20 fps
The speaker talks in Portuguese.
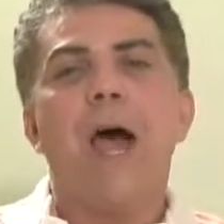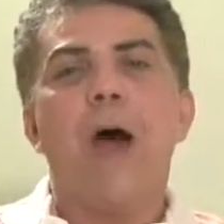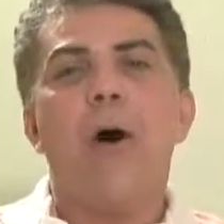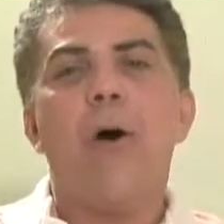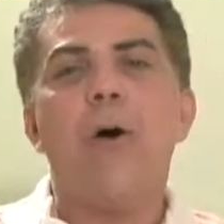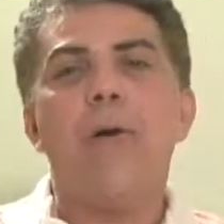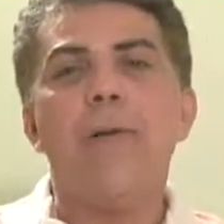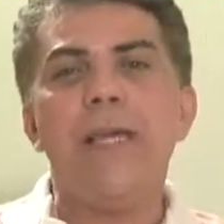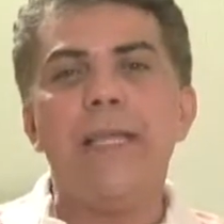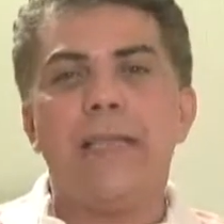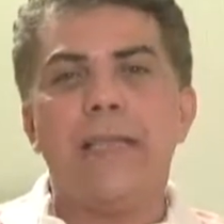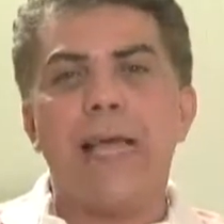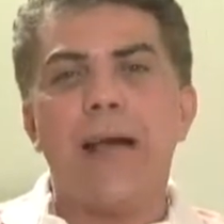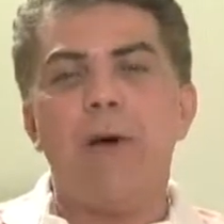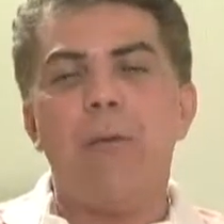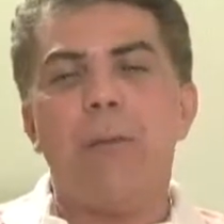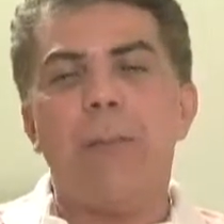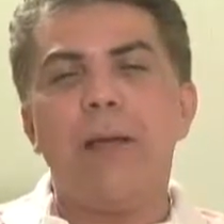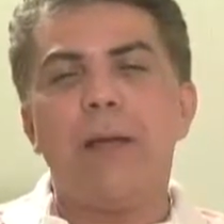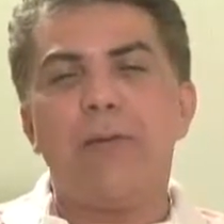Ou
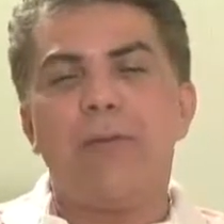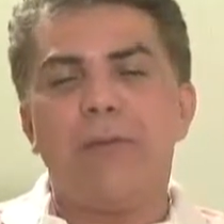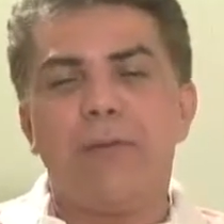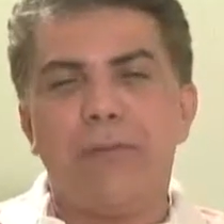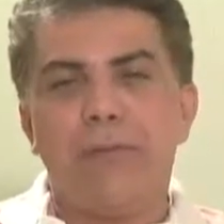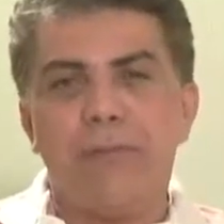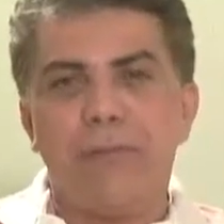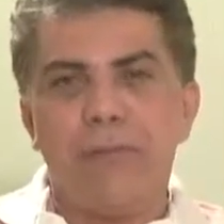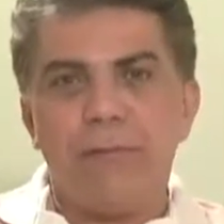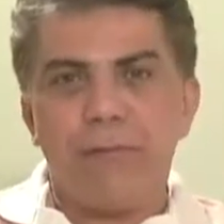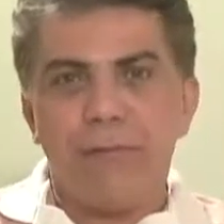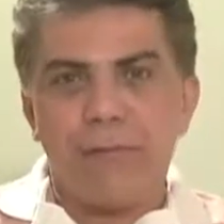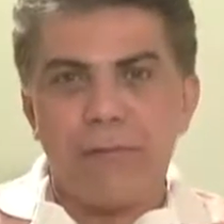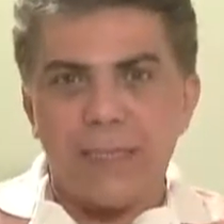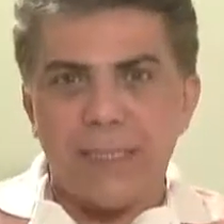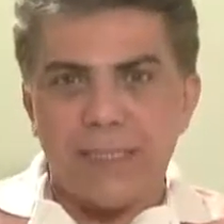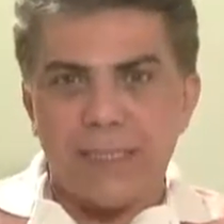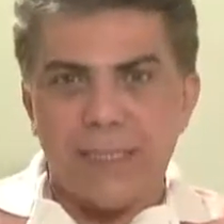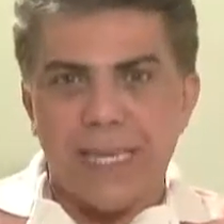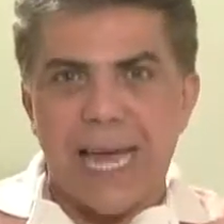então pelo
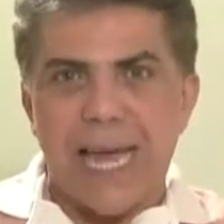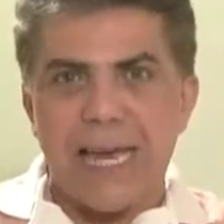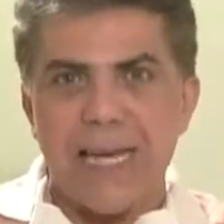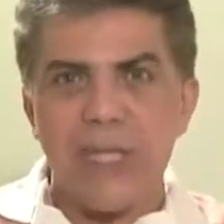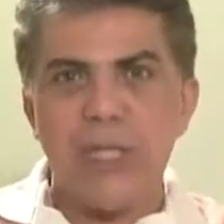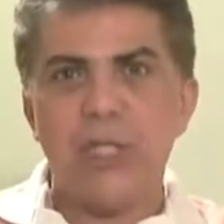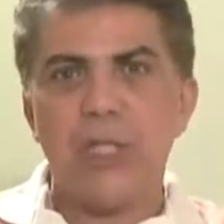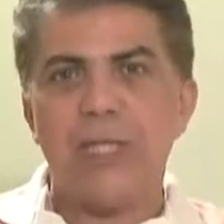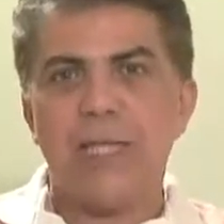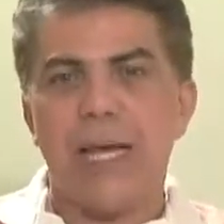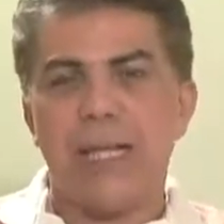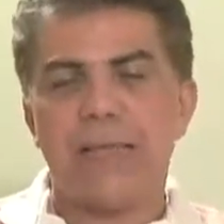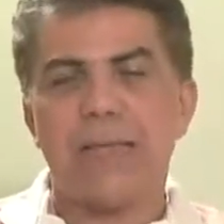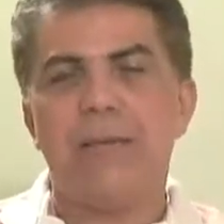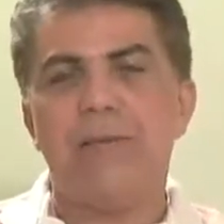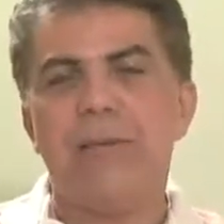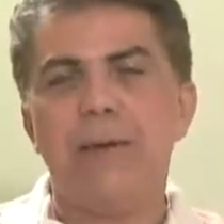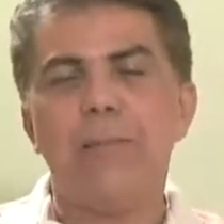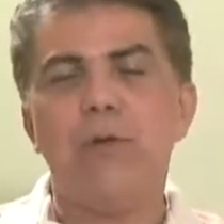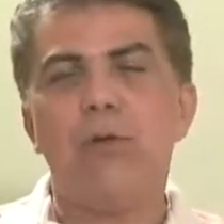site da
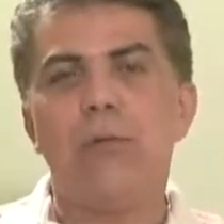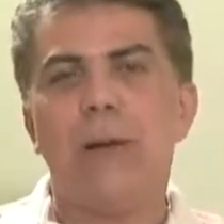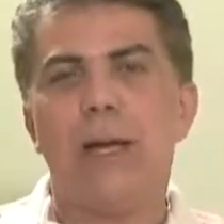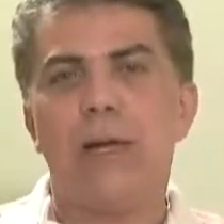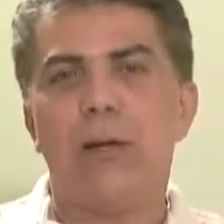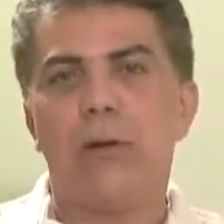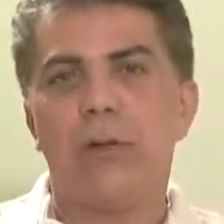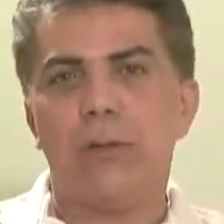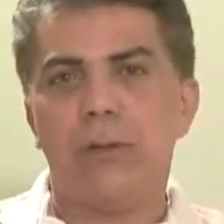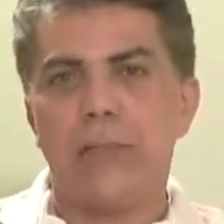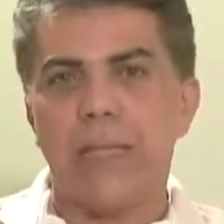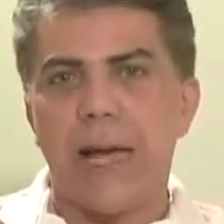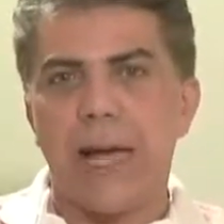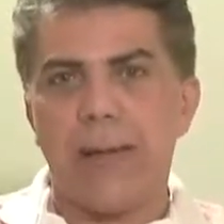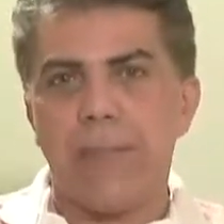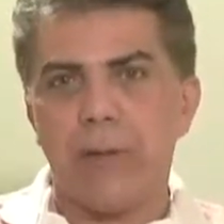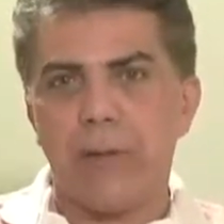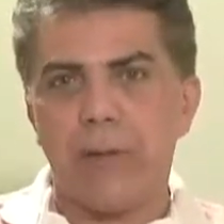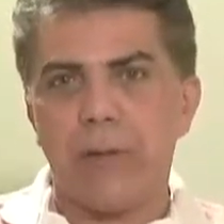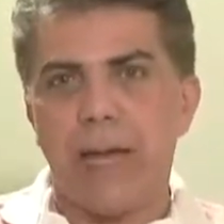TV Mundo Maior,
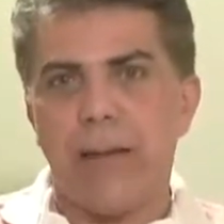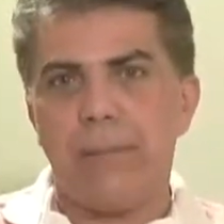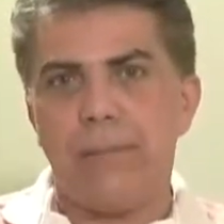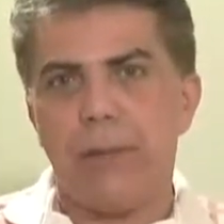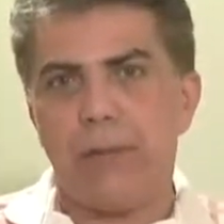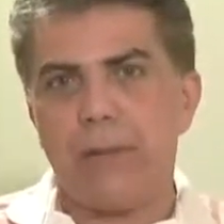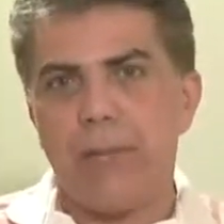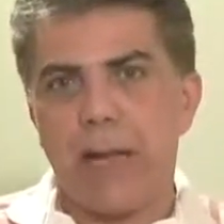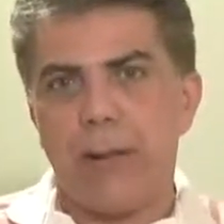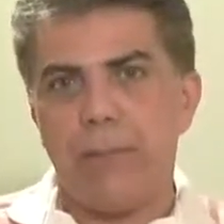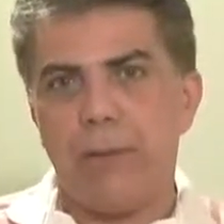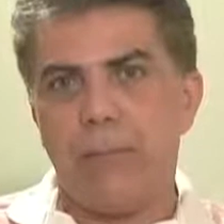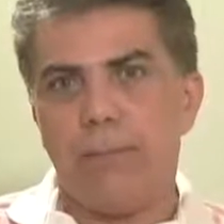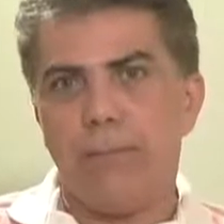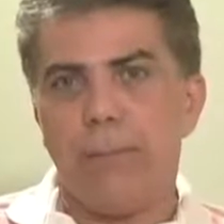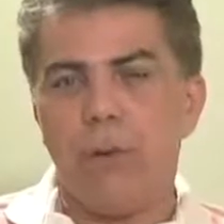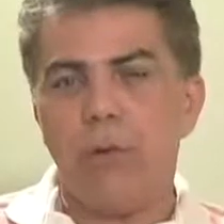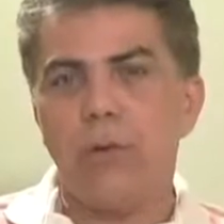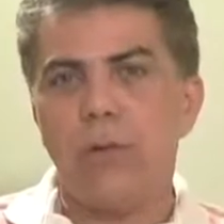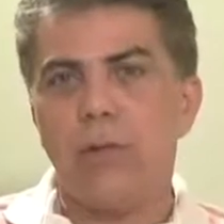
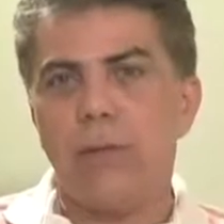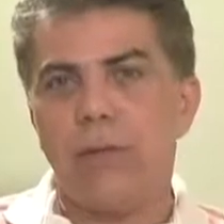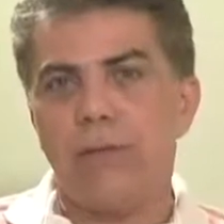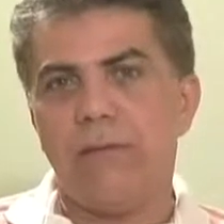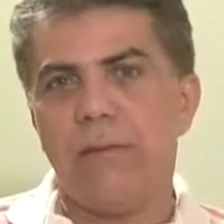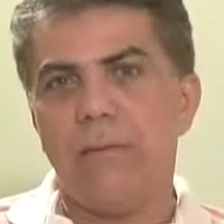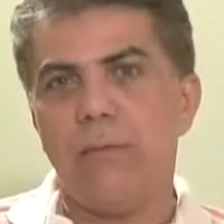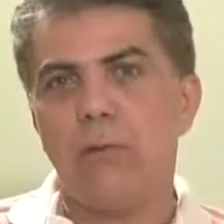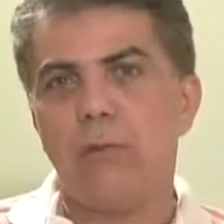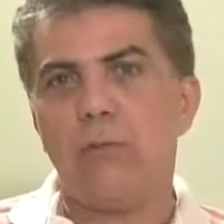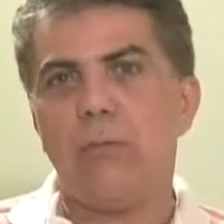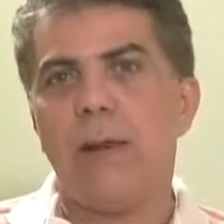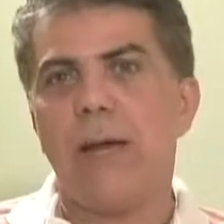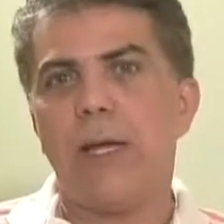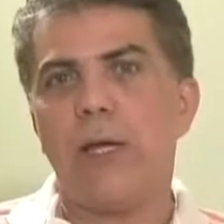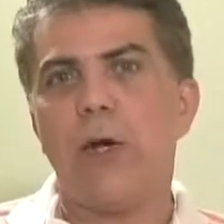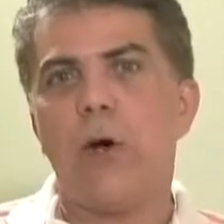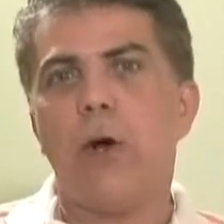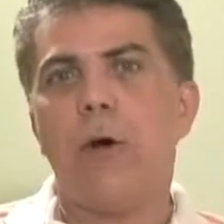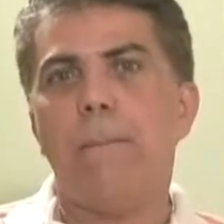
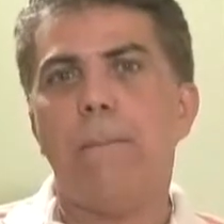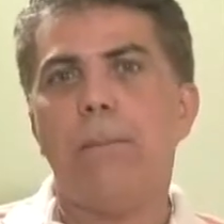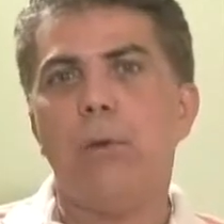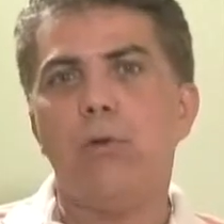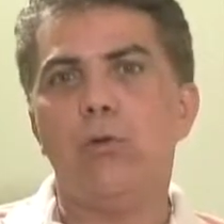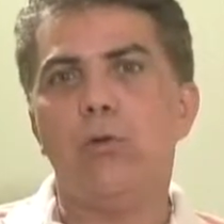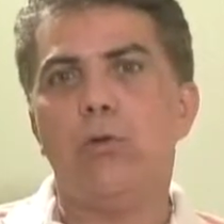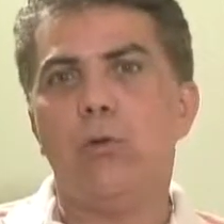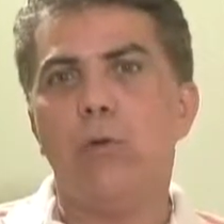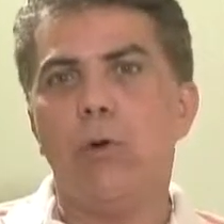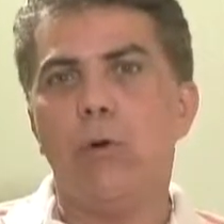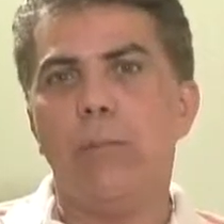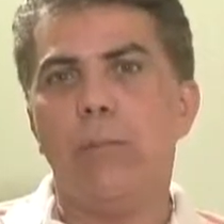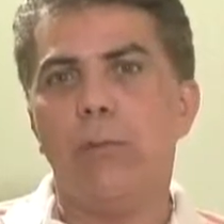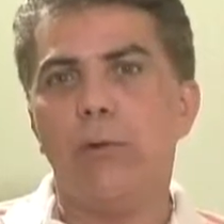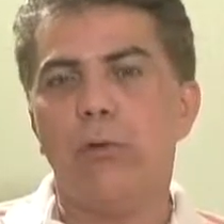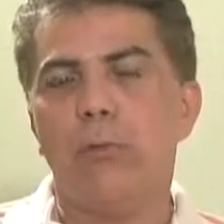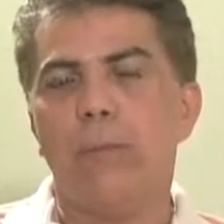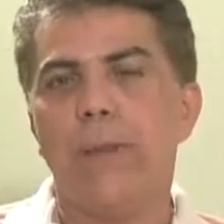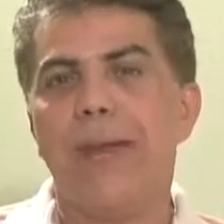
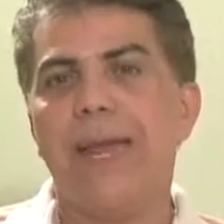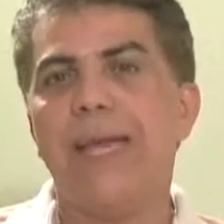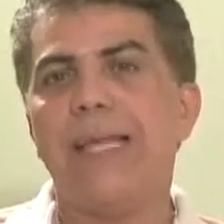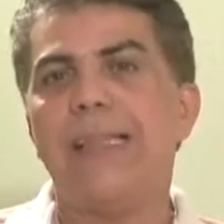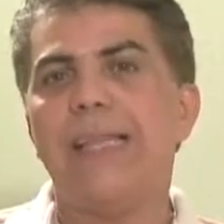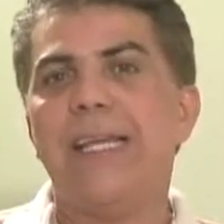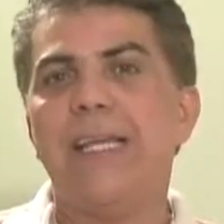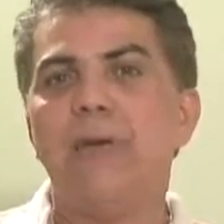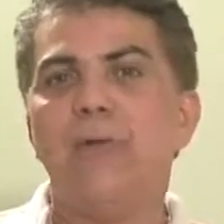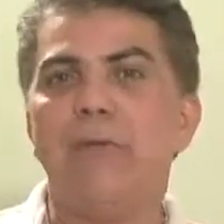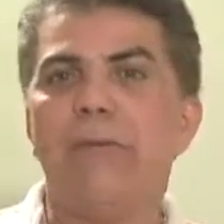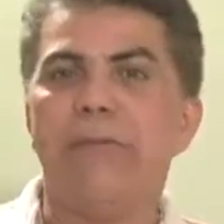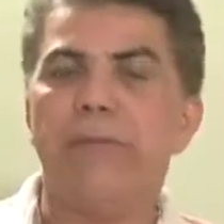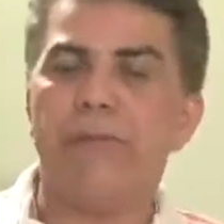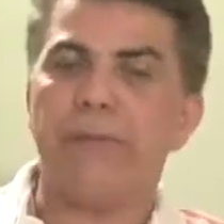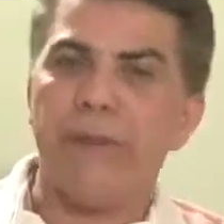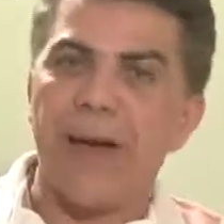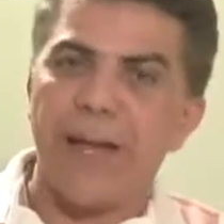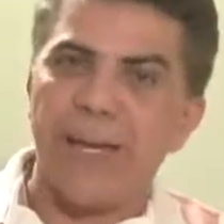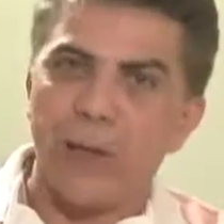www.tvmundomaior.com.br, tem um
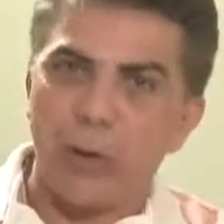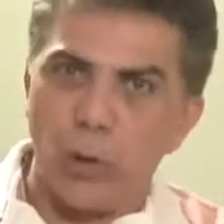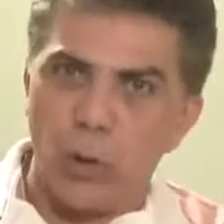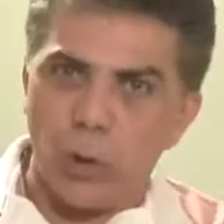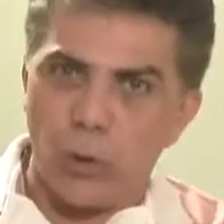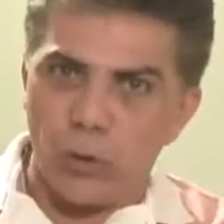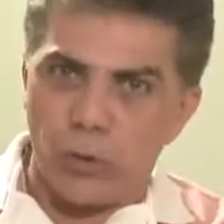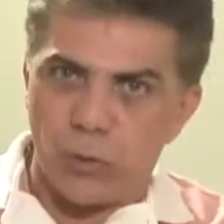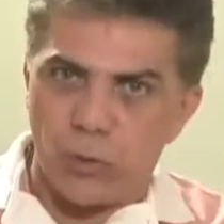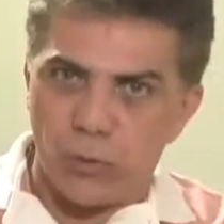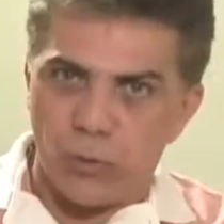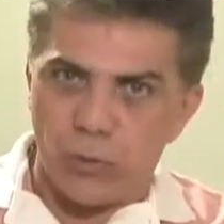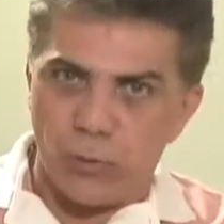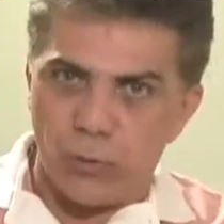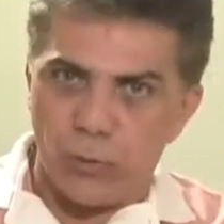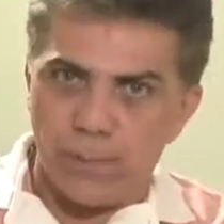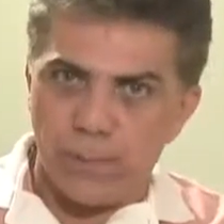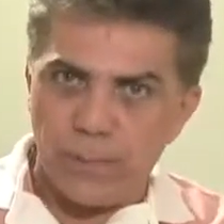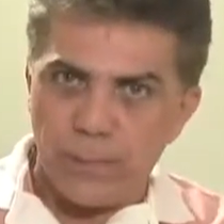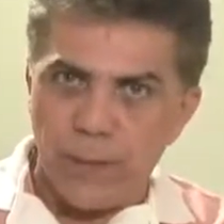Fale
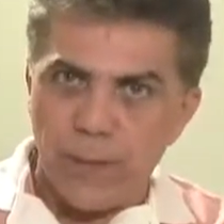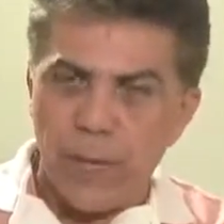Conosco.